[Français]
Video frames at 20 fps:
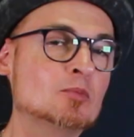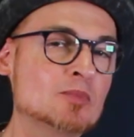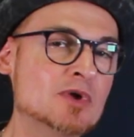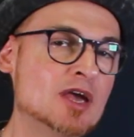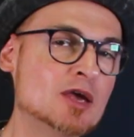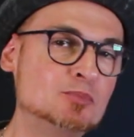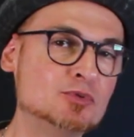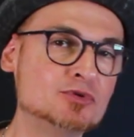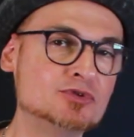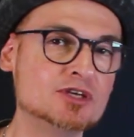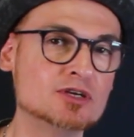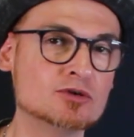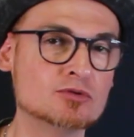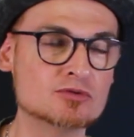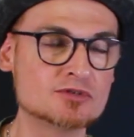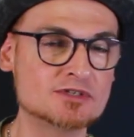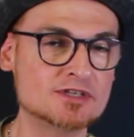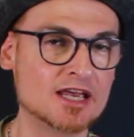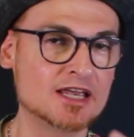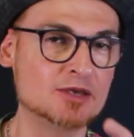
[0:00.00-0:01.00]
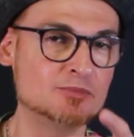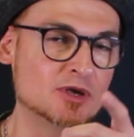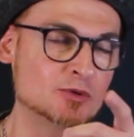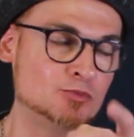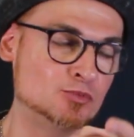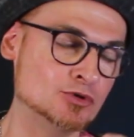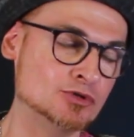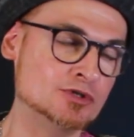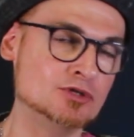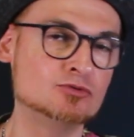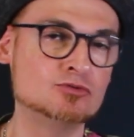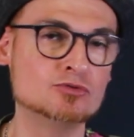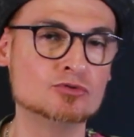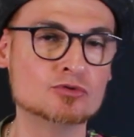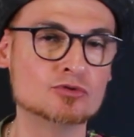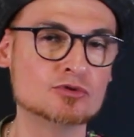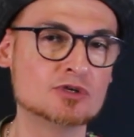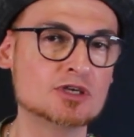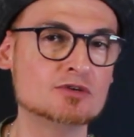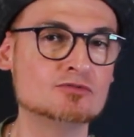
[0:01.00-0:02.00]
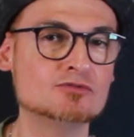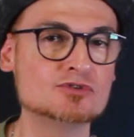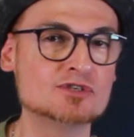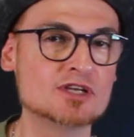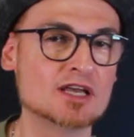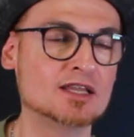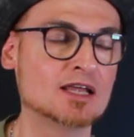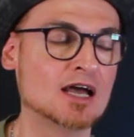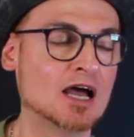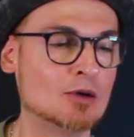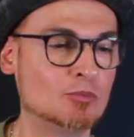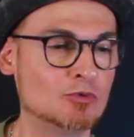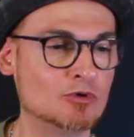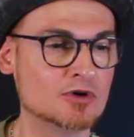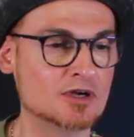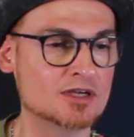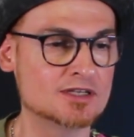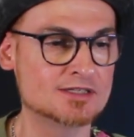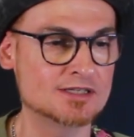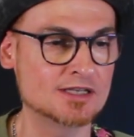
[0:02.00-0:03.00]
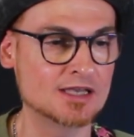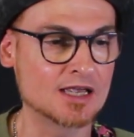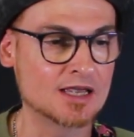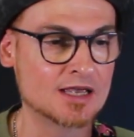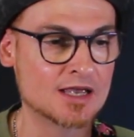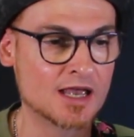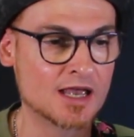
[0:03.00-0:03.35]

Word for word: mes petits conseils, mes petits tutos qui vous aident à progresser.